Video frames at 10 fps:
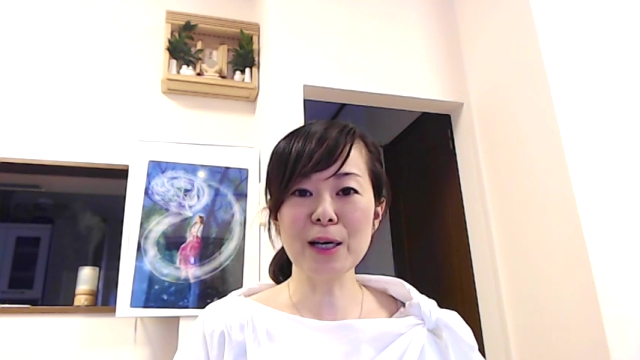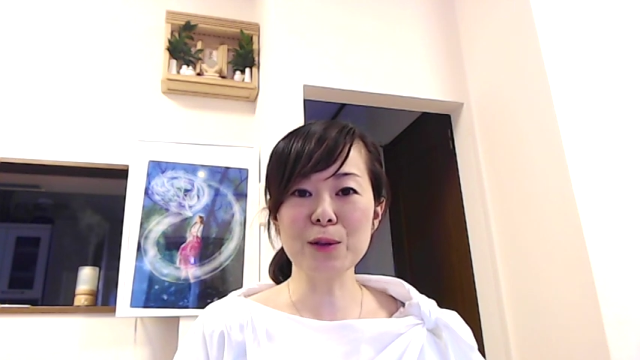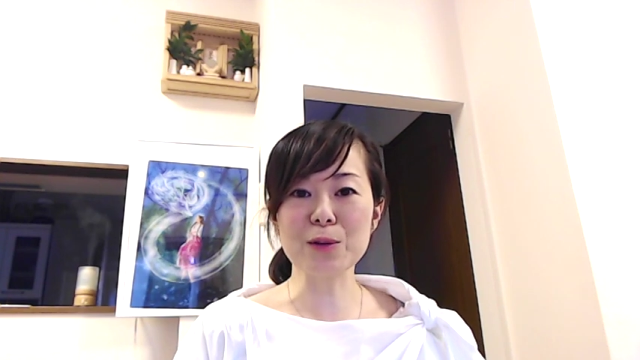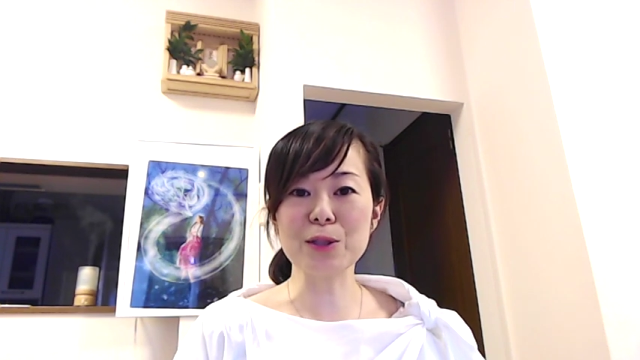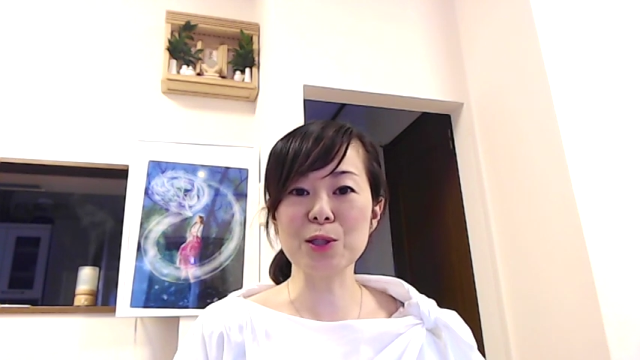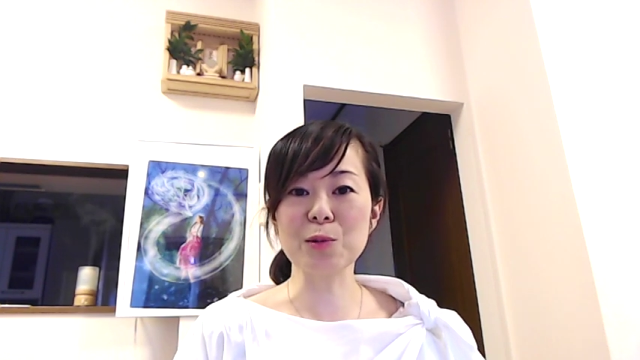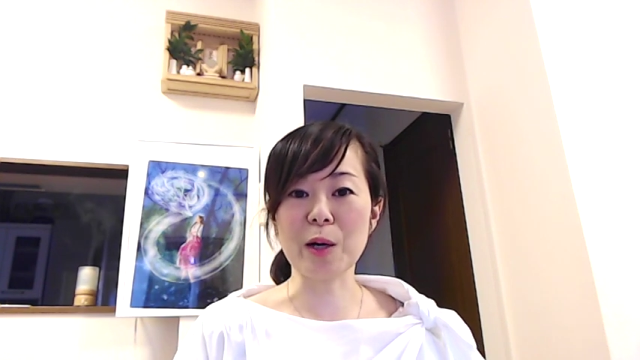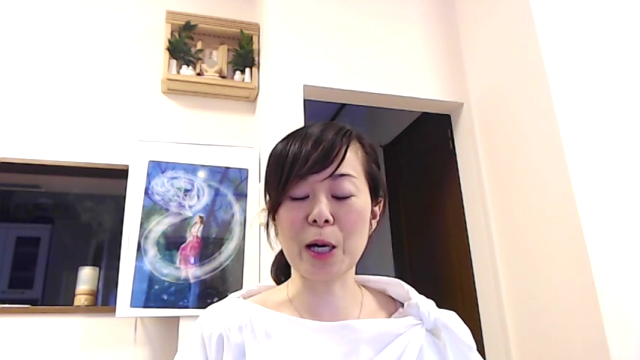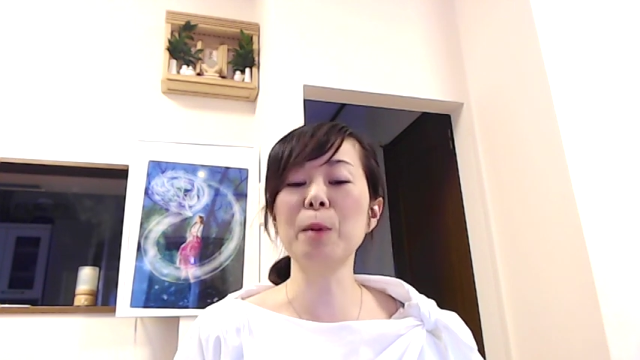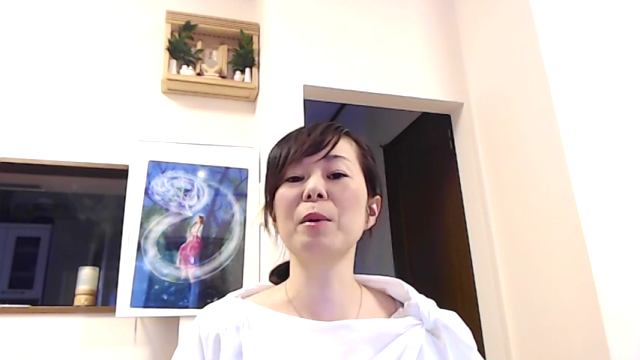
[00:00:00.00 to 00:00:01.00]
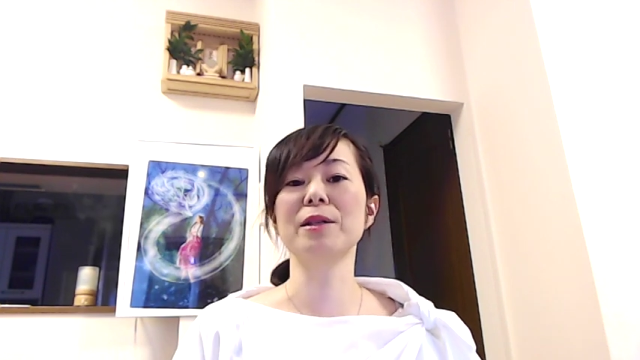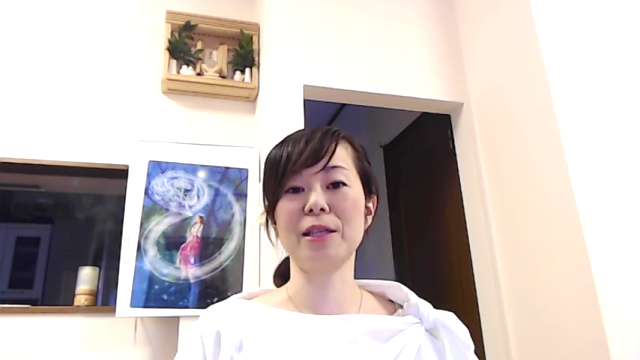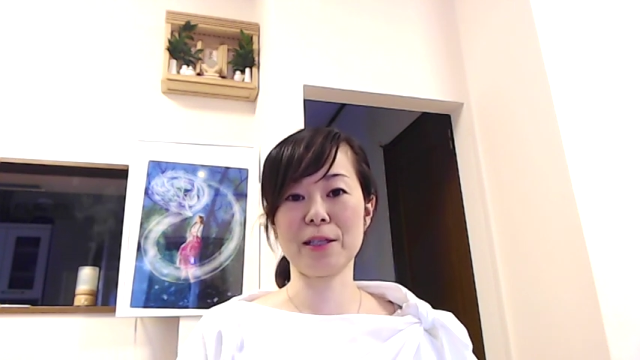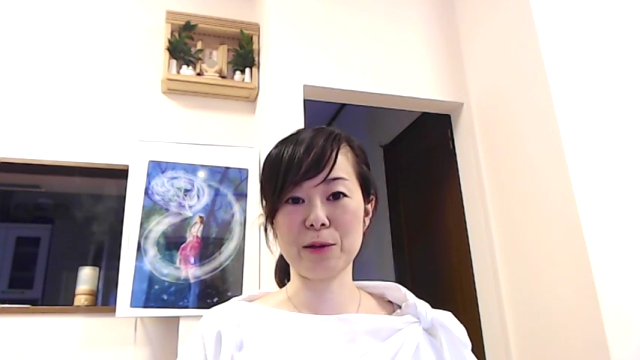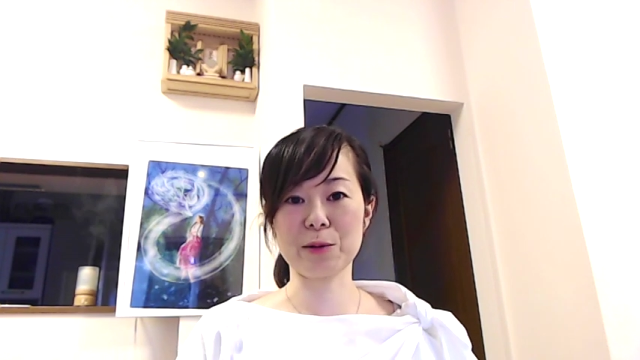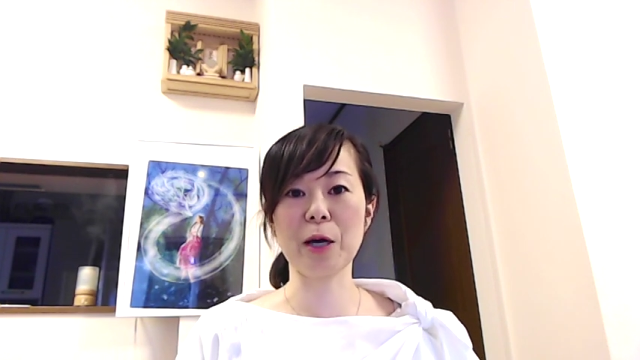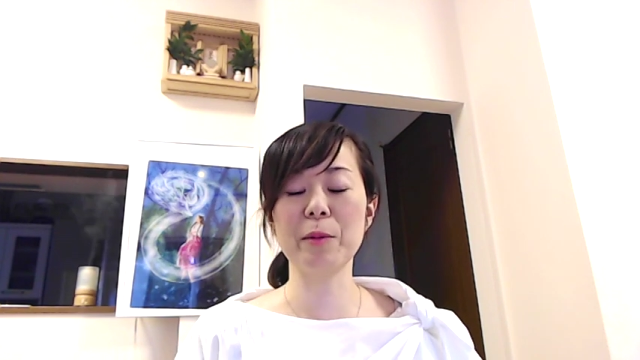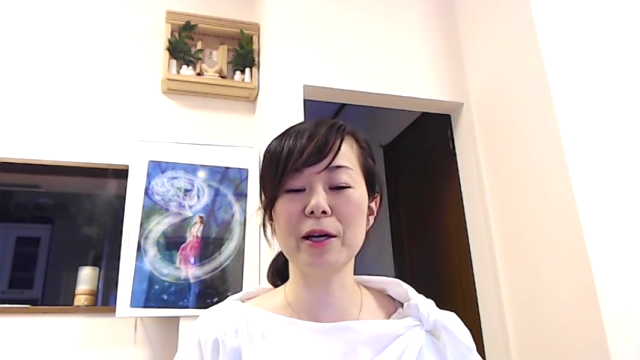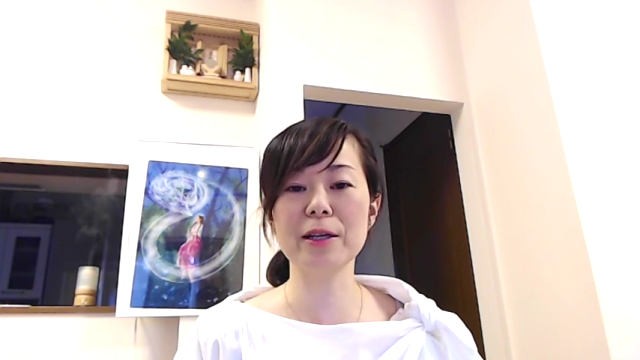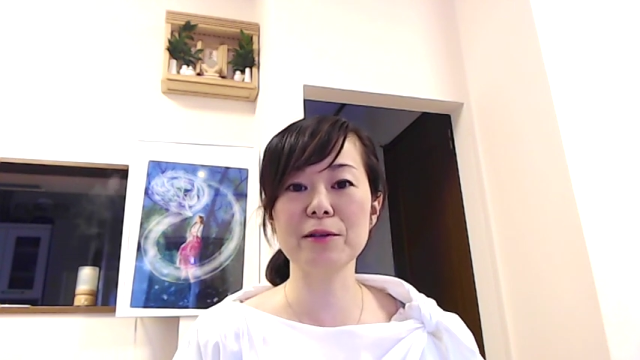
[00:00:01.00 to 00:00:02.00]
程度実は我慢できるた
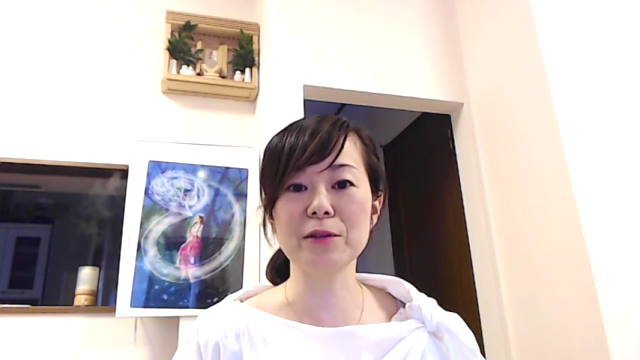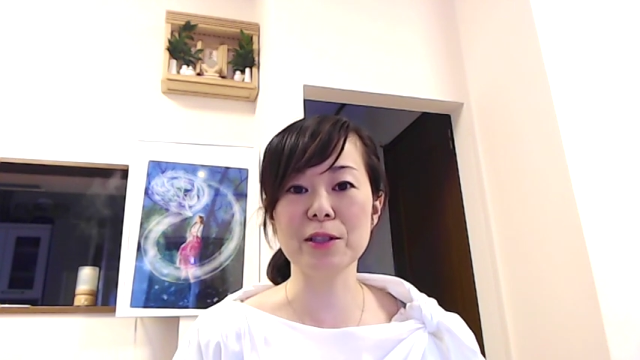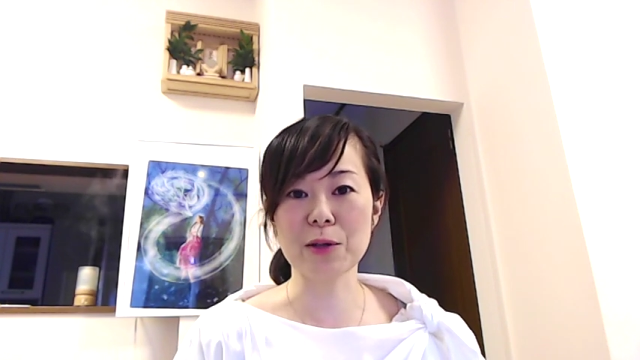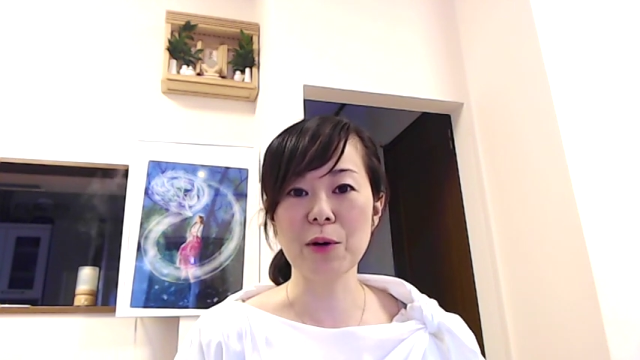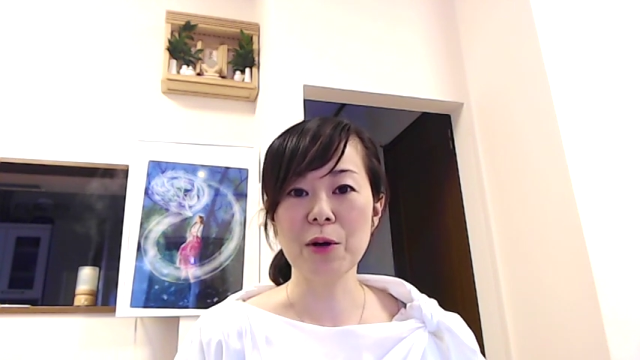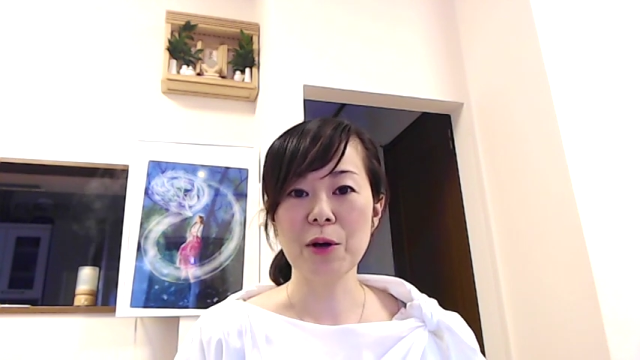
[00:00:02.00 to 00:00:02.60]
められるんですよ